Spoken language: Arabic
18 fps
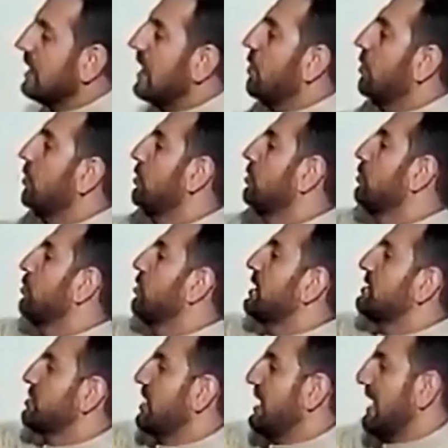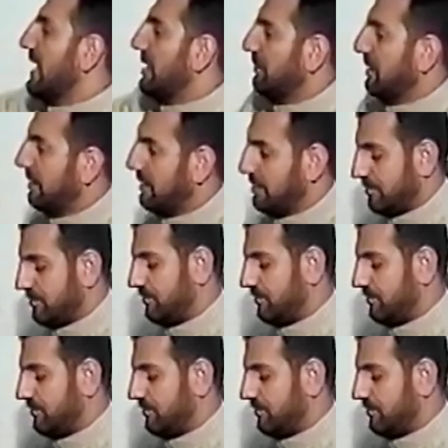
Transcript: أو الأنموذج العامل